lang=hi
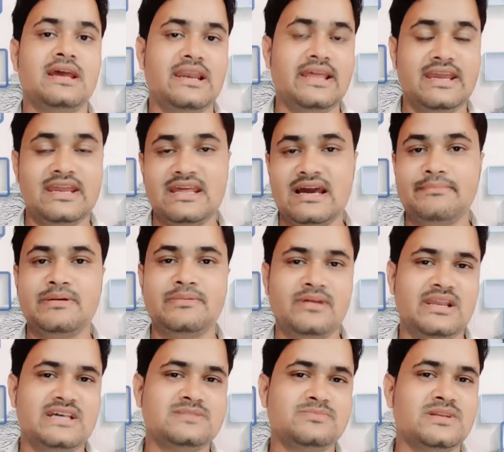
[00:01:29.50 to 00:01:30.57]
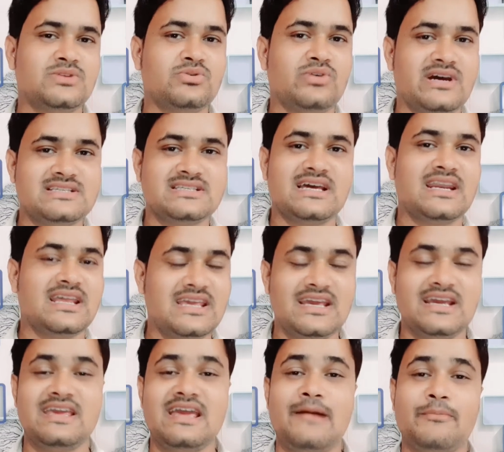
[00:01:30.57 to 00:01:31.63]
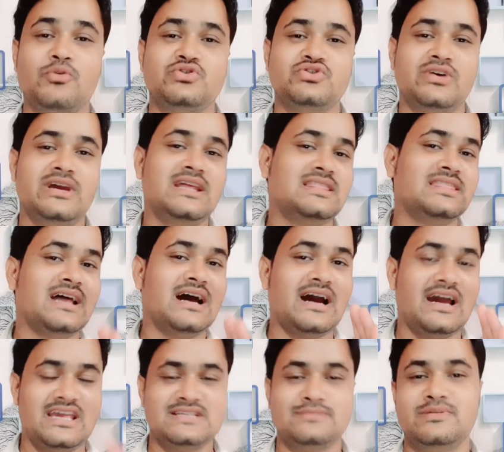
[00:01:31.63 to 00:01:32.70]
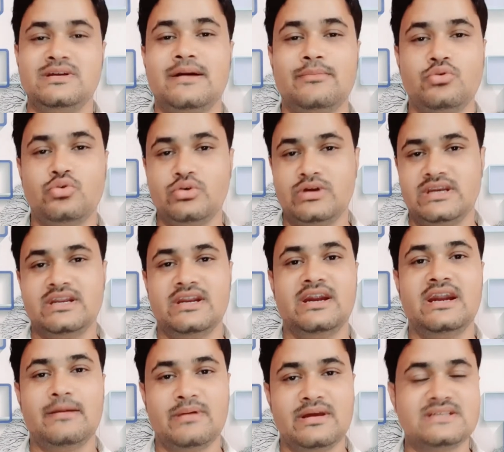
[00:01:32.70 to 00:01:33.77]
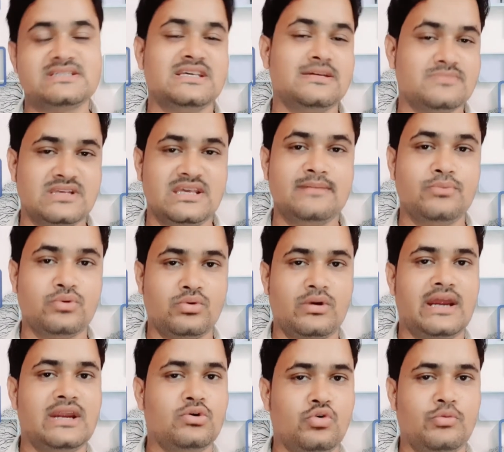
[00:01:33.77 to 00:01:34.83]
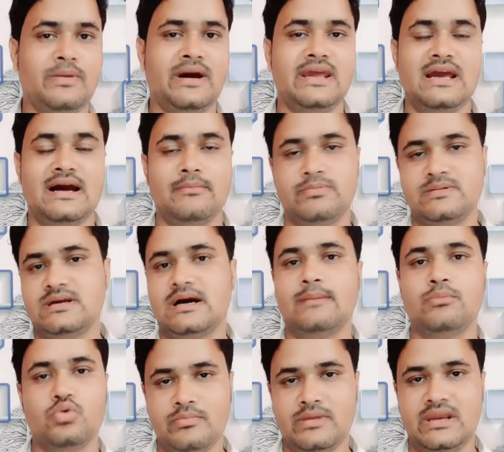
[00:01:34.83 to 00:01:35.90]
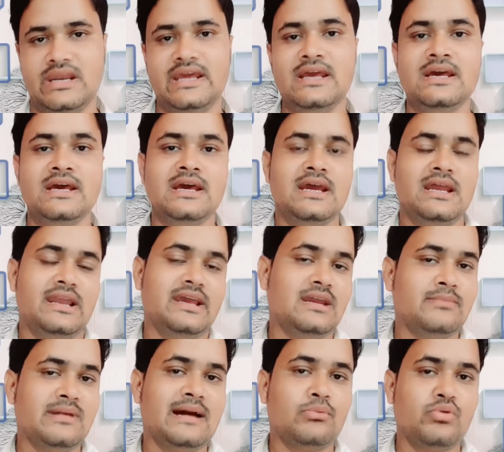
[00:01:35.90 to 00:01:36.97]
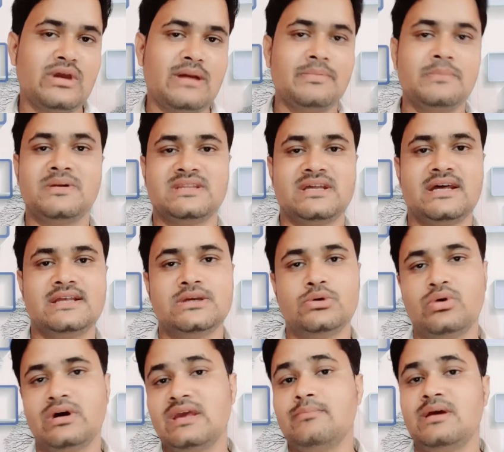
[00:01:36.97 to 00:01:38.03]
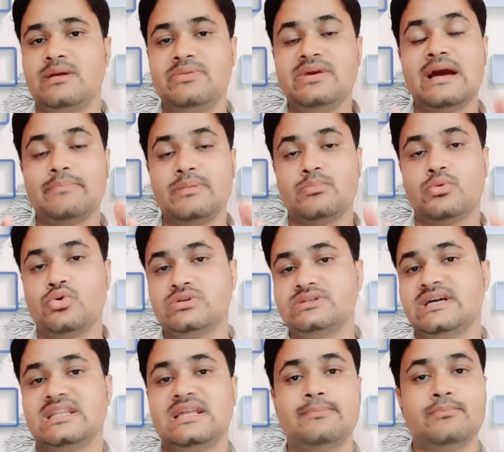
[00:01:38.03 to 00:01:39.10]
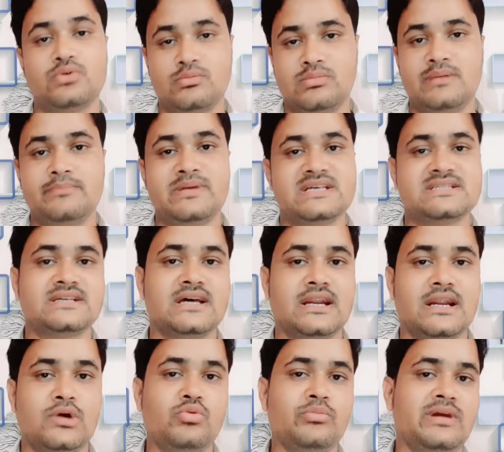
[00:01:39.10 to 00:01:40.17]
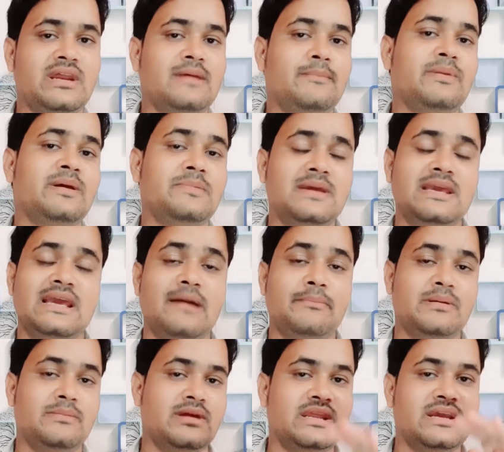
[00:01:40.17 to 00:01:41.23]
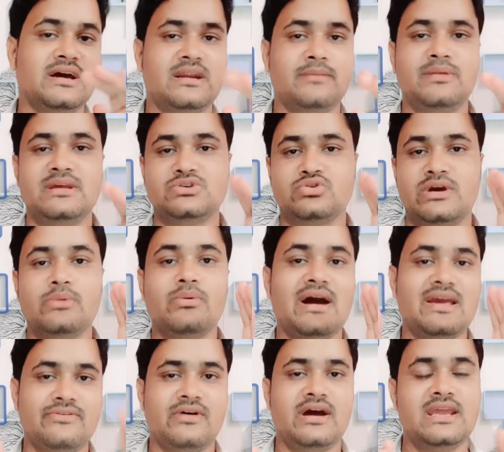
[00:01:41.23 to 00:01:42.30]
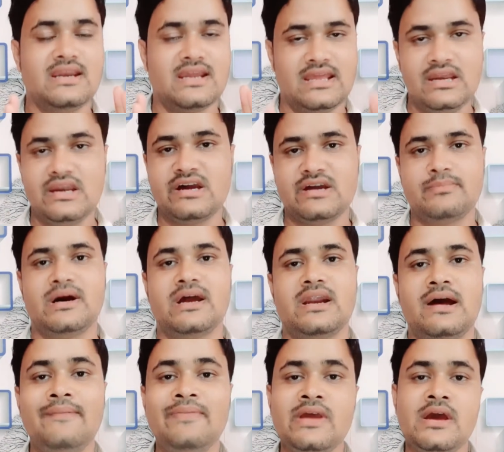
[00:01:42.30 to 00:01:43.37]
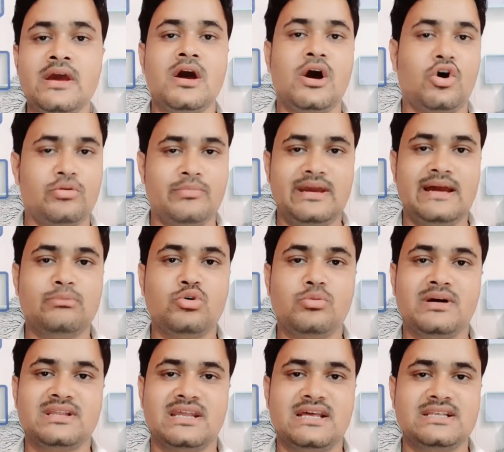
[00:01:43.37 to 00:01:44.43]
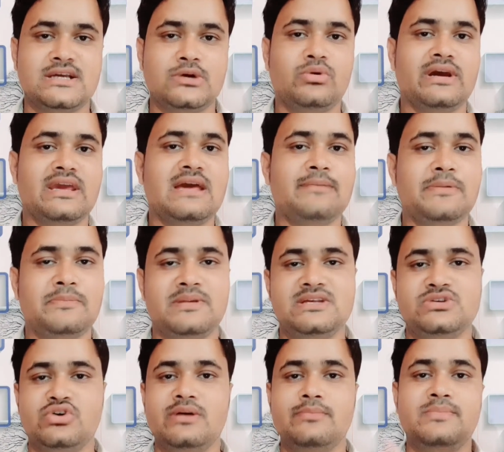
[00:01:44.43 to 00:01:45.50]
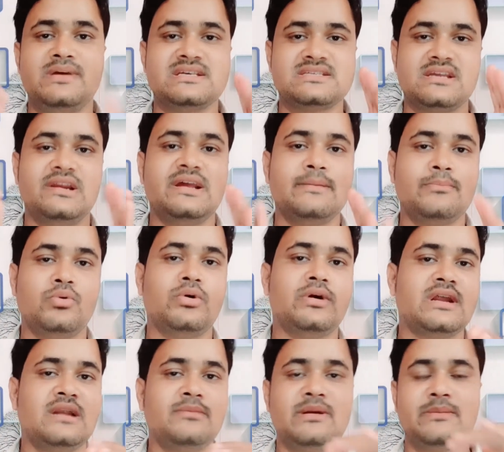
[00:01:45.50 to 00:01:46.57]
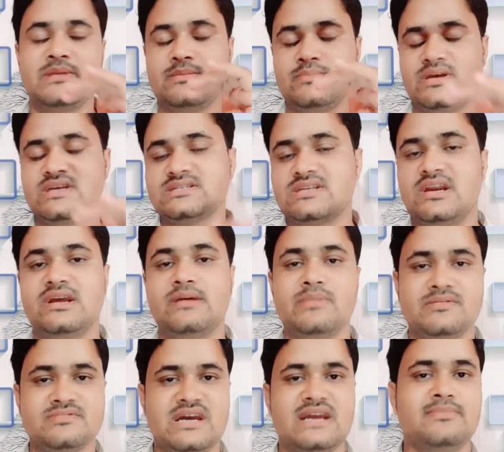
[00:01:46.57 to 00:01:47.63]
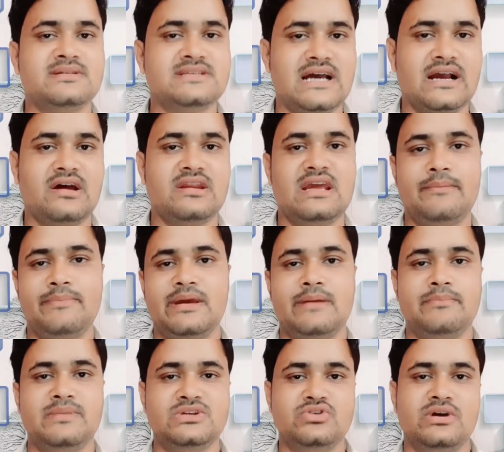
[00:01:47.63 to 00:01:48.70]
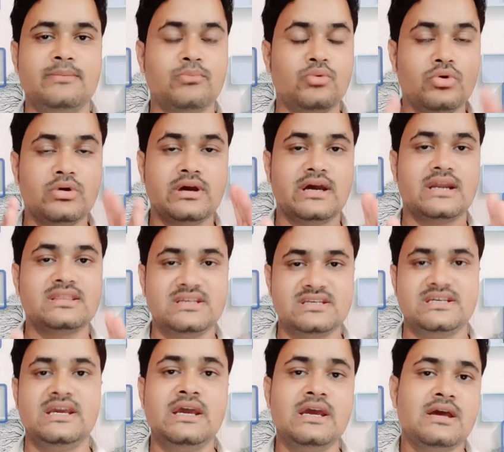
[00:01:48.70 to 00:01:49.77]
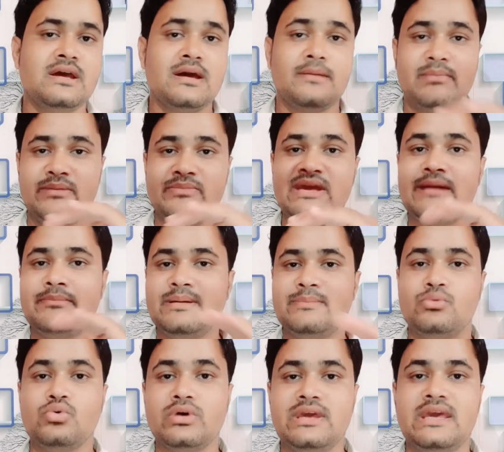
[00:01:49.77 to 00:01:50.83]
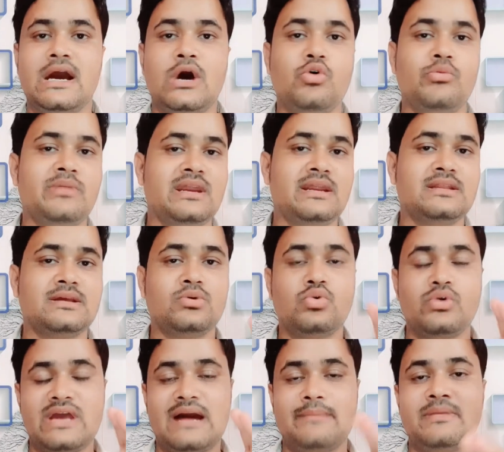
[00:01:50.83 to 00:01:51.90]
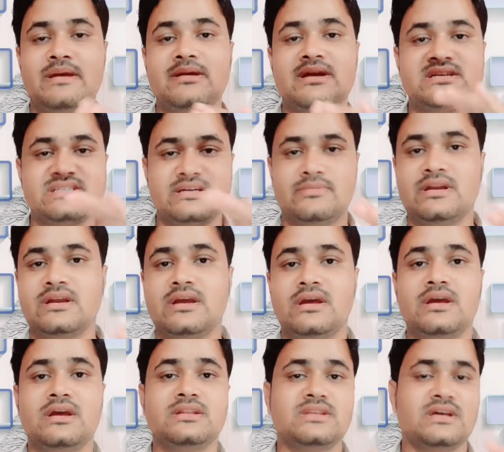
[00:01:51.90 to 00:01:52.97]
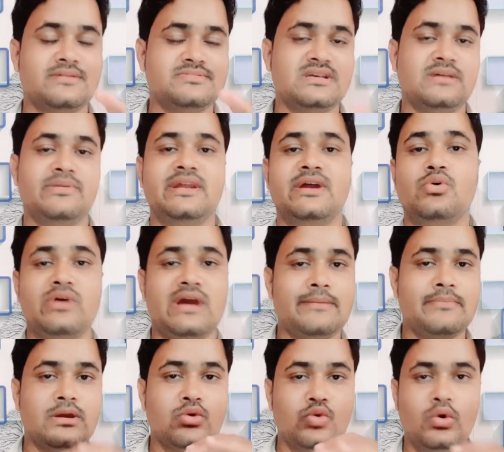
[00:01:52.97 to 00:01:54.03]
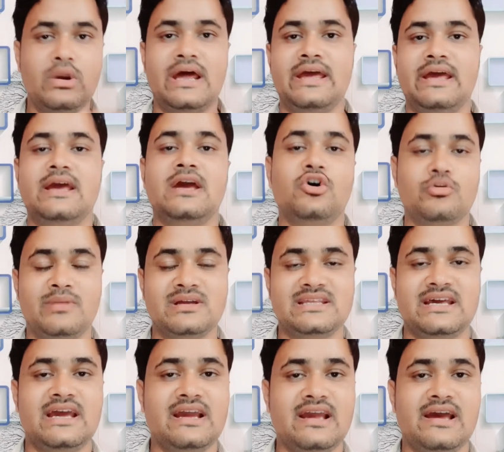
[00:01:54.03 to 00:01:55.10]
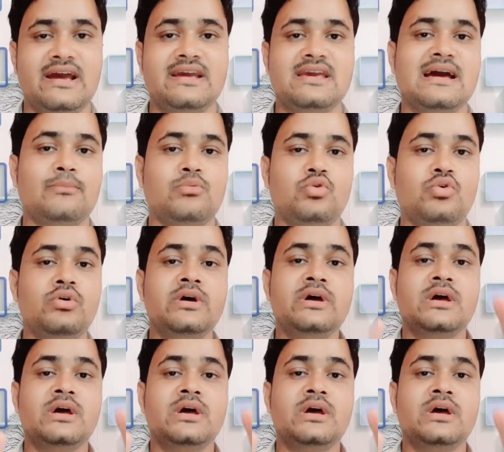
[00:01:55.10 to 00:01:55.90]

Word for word: लेकिन यहाँ पर विलेज में तो ऐसा नहीं है कि आपको जो है इतना हाई स्पीड आपको इंटरनेट आपके सिम से ही प्रोवाइड हो पाए आप आपको मिले लेकिन मैं आपको यहाँ पे बताना चाहूँगा कि मैं भी यहाँ पे बहुत ज़्यादा प्रॉब्लम फेस कर रहा हूँ मेरे पे भी यहाँ पे मेरे घर में जो है वाईफाई नहीं लग पा रहा और मैं आपको बताना चाहूँगा कि आप अपने जो है बी के पोर्टल पर अपने बी के वेबसाइट पर जाकर यहाँ पर अपने जो है बुक कर दीजिए मैं भी यहाँ पर बुक किया हूँ मेरे को यहाँ पर कस्टमर के तरफ से मेरे को यहाँ पर कॉल आया है और बताया गया है कि आपको